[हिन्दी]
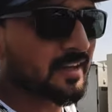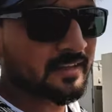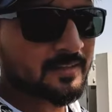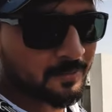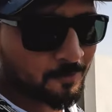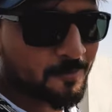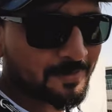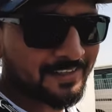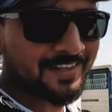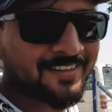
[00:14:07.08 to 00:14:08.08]
व्हीकल ज़रूर
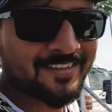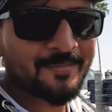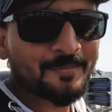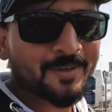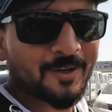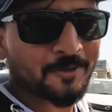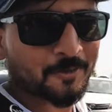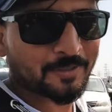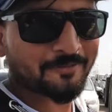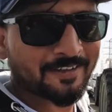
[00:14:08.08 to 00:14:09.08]
मिल गया और
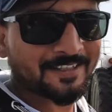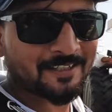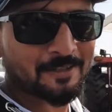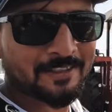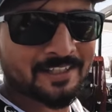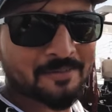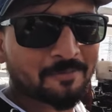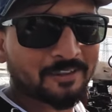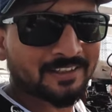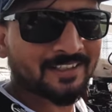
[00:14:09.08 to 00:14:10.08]
सुपर व्हीकल को हिंदी में
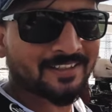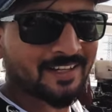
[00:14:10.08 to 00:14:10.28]
बोलते हैं